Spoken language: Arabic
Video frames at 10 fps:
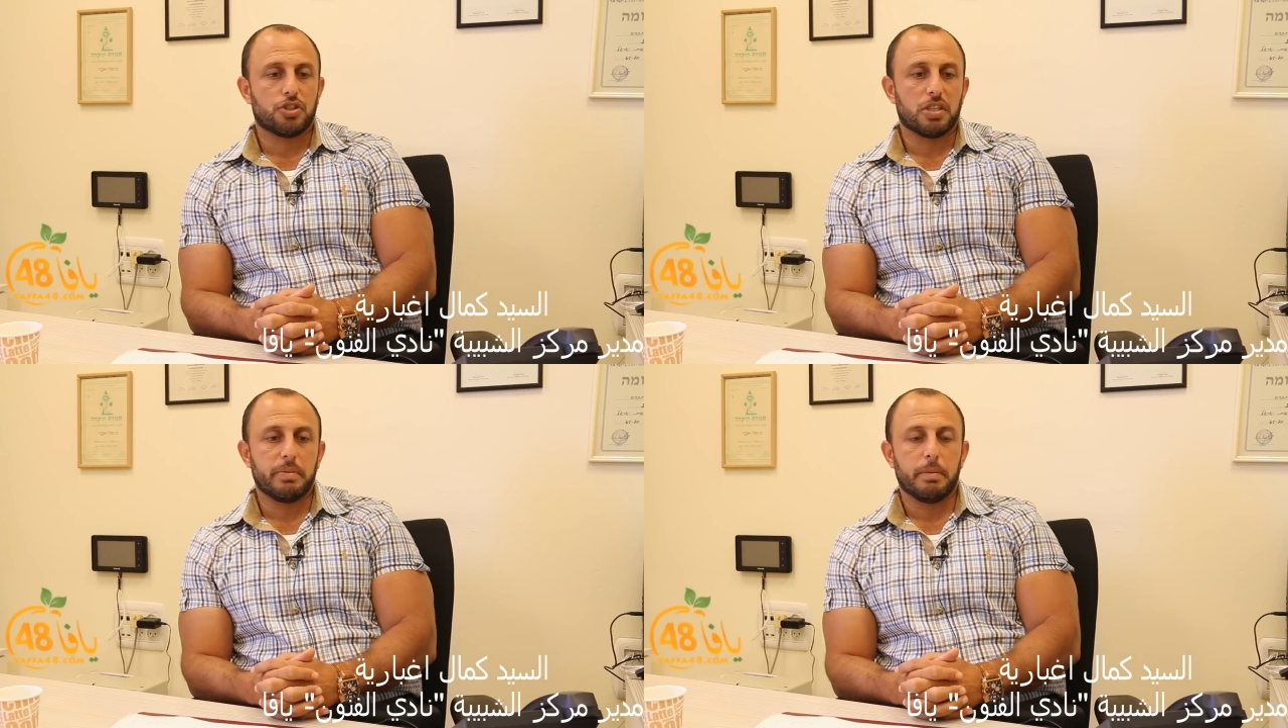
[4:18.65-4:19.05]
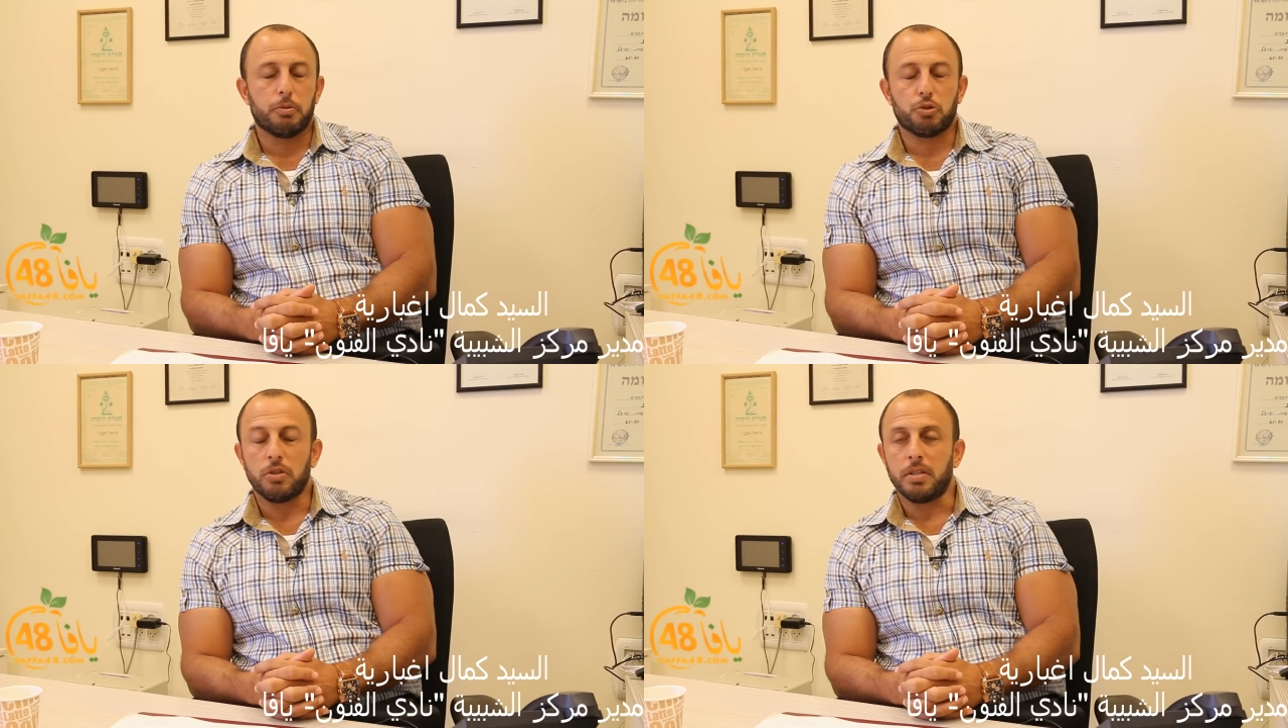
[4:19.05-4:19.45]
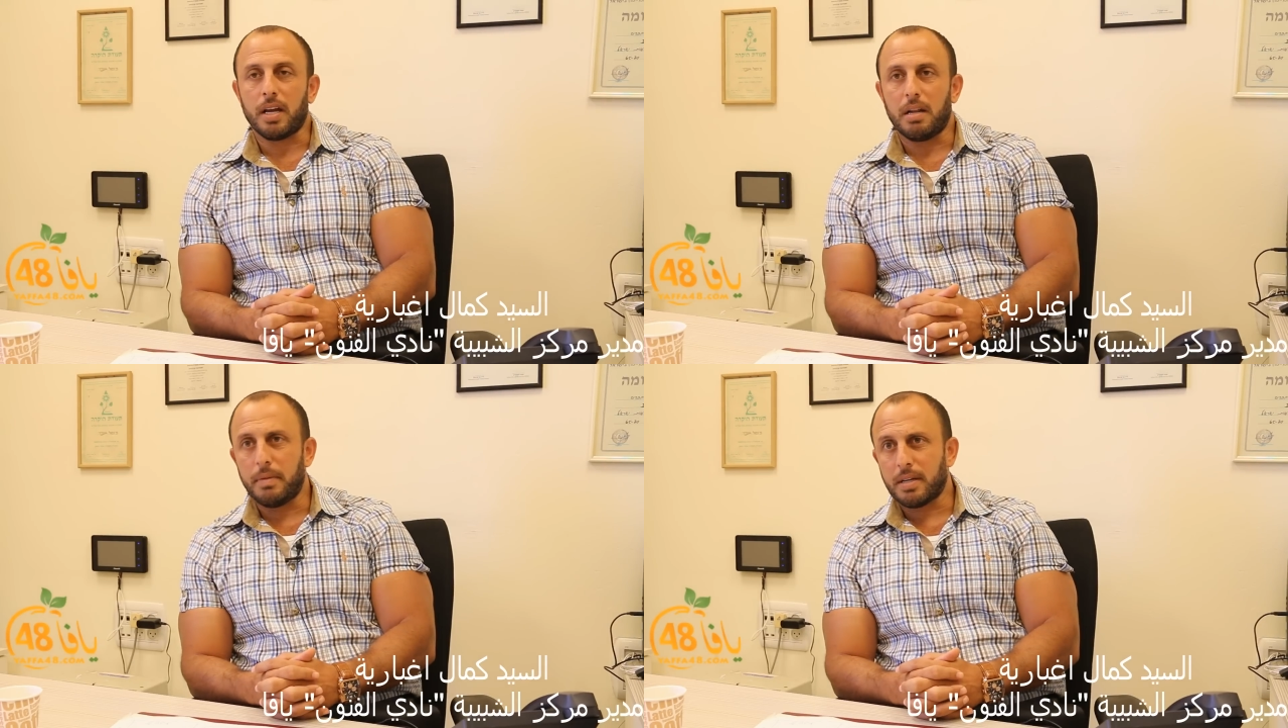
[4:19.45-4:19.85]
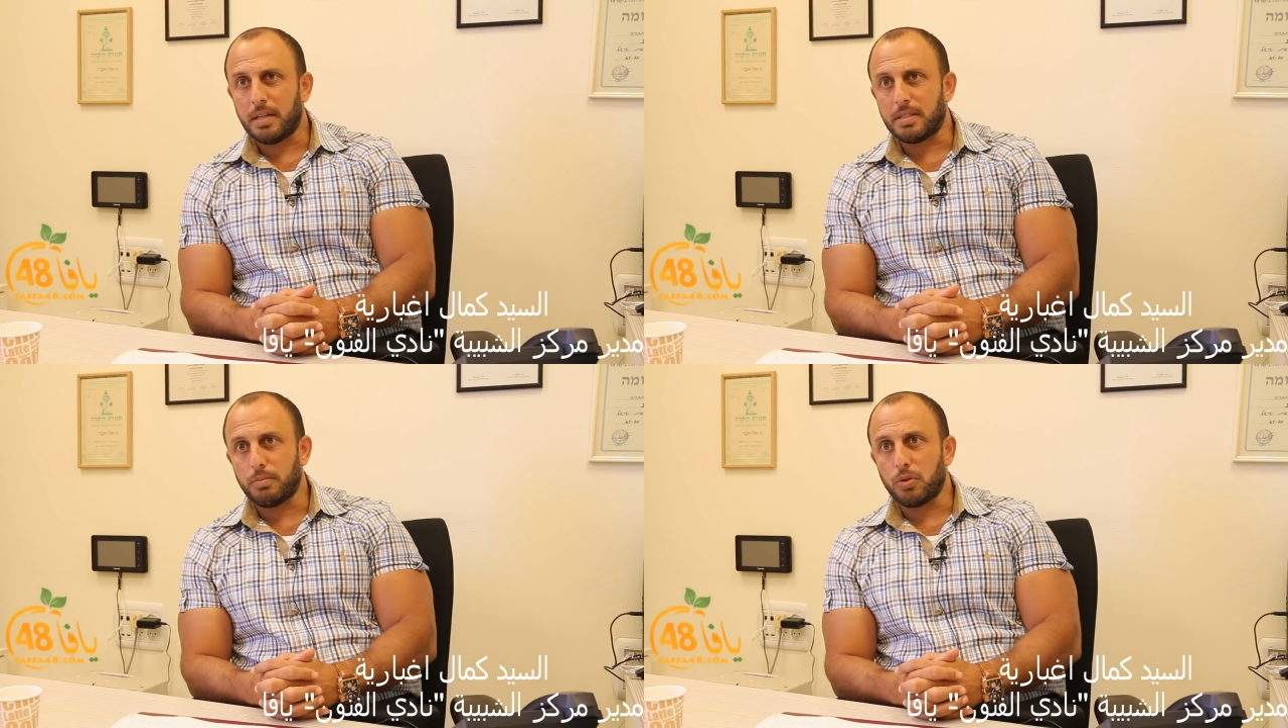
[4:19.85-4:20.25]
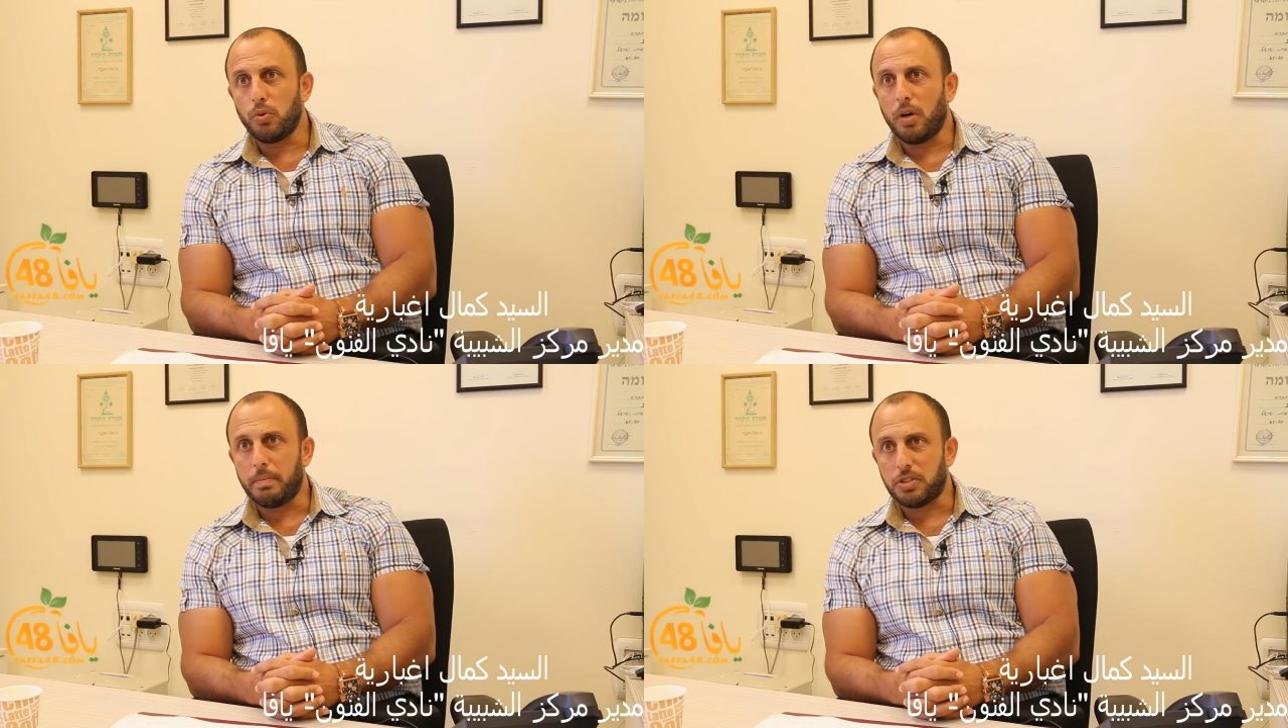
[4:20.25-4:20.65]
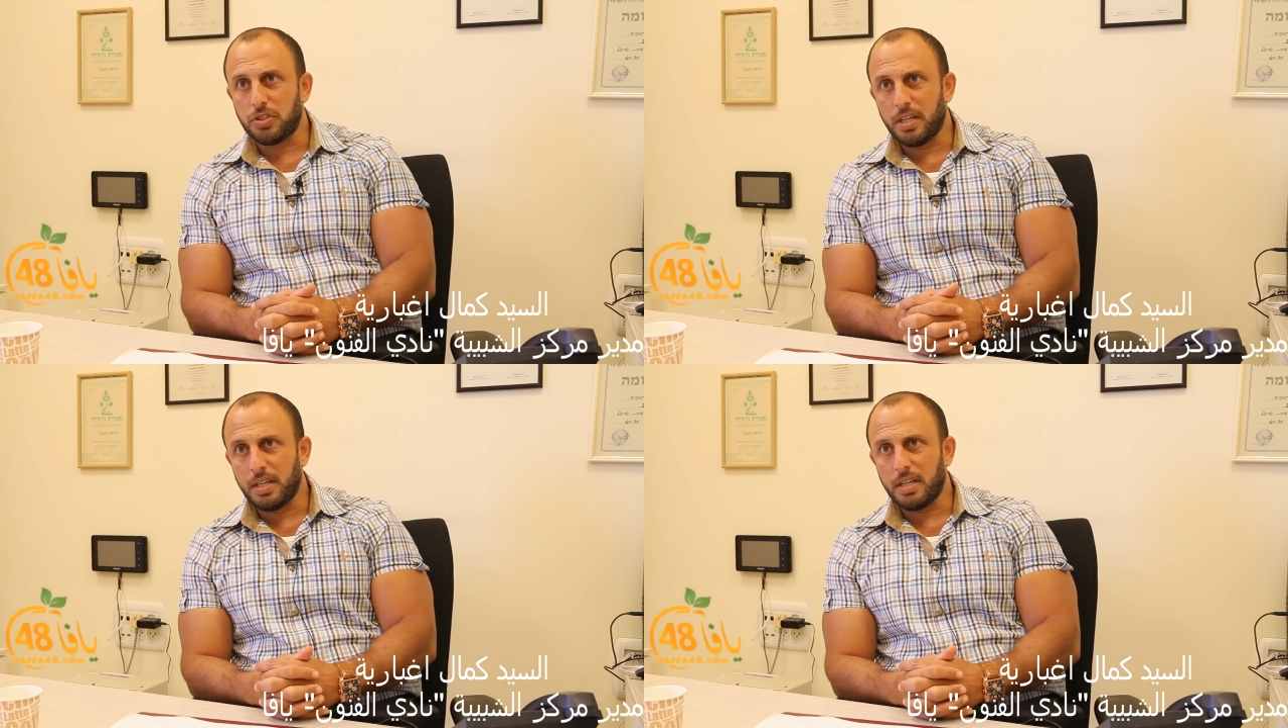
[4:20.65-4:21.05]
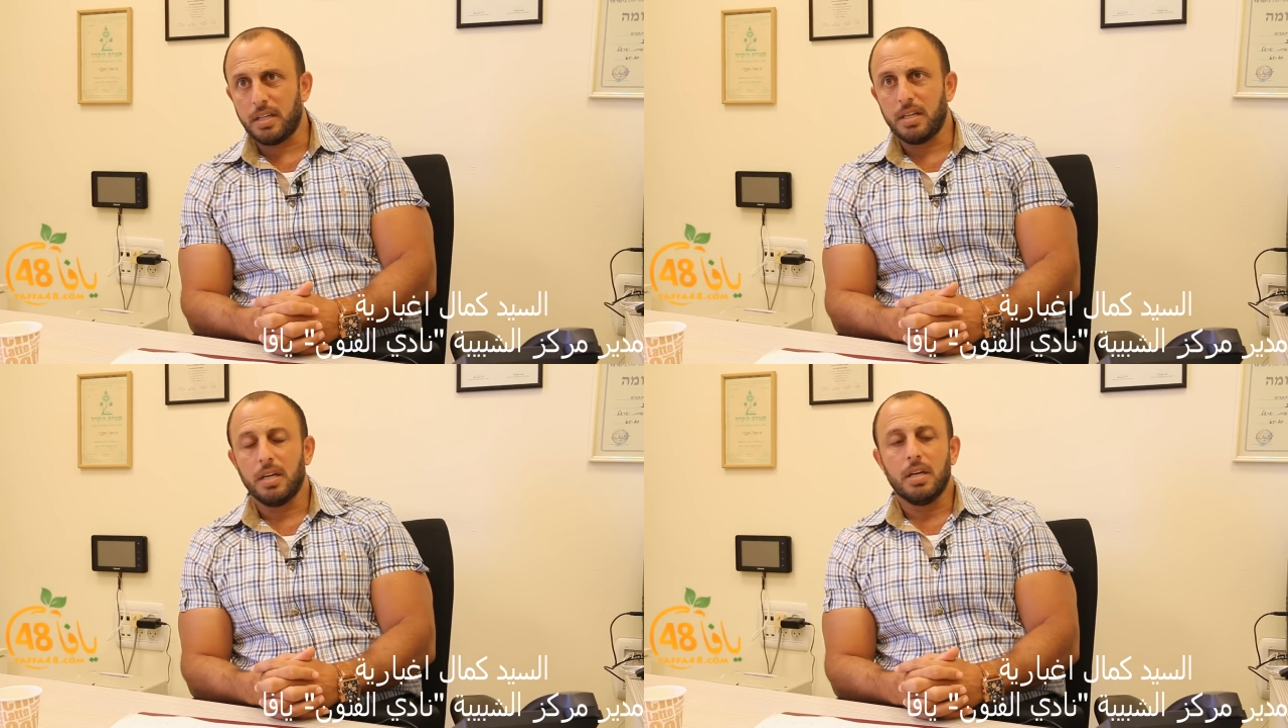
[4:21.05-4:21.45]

الشباب موجودين داخل المركز بخدوها مجانا